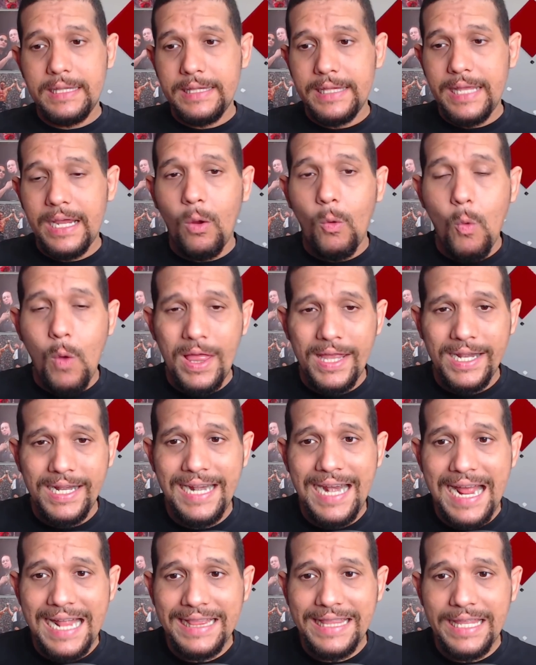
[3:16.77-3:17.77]
de
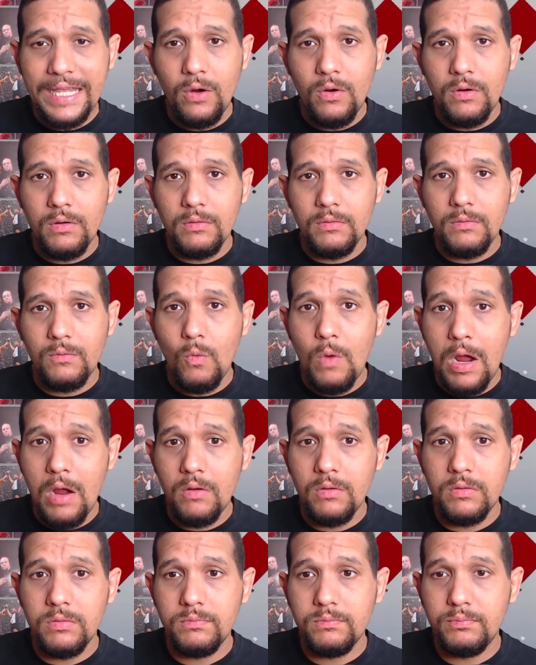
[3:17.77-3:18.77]
cuadrilátero,
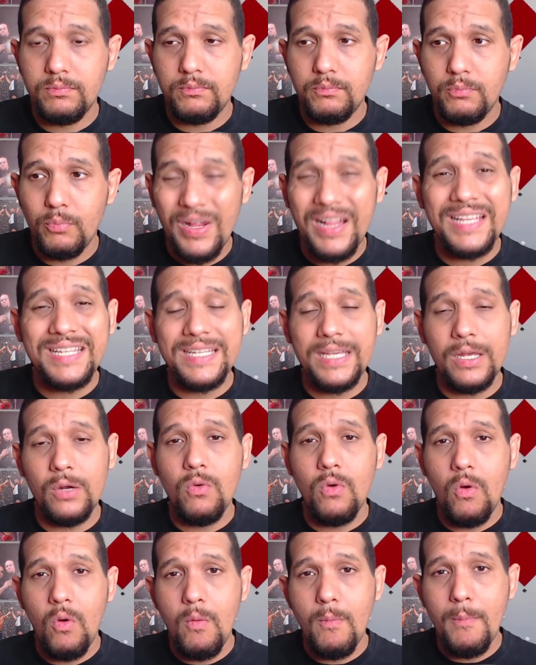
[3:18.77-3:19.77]
wow puede ser
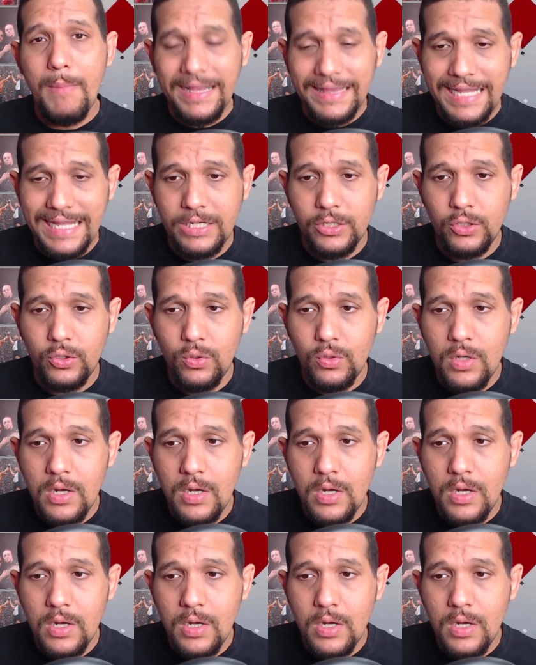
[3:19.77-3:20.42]
un combatazo.